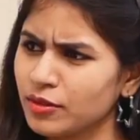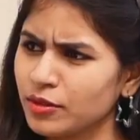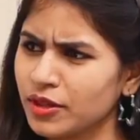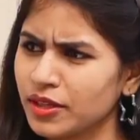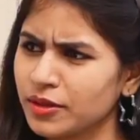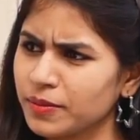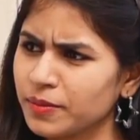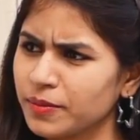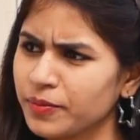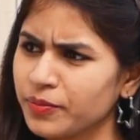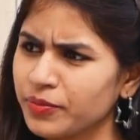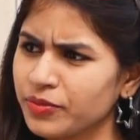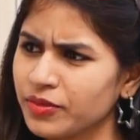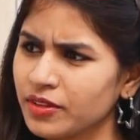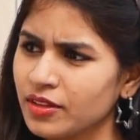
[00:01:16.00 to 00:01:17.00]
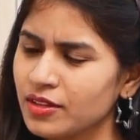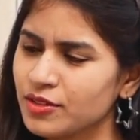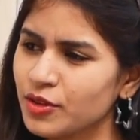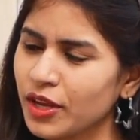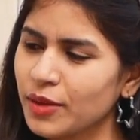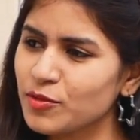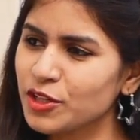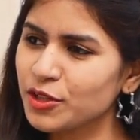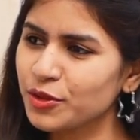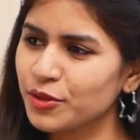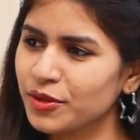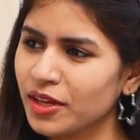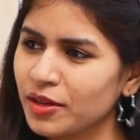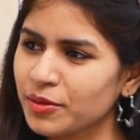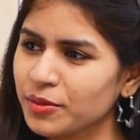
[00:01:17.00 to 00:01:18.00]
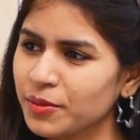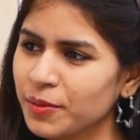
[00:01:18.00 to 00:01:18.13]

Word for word: ఓకే సో ఏం చదువుకున్నారు